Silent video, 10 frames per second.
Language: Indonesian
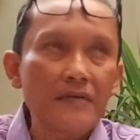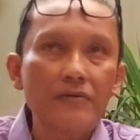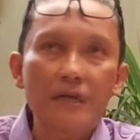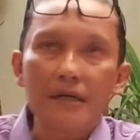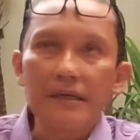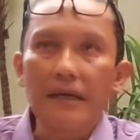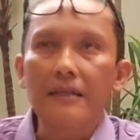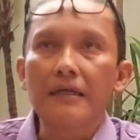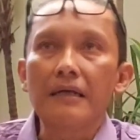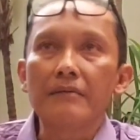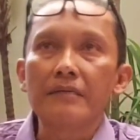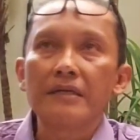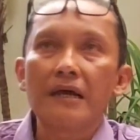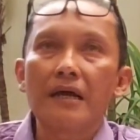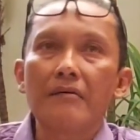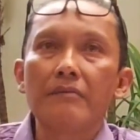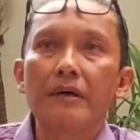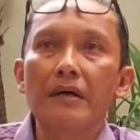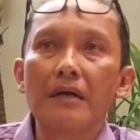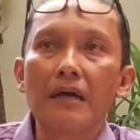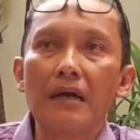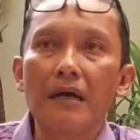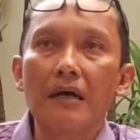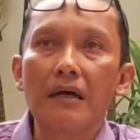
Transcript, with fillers: sudah kelihatan menyerahkan barang,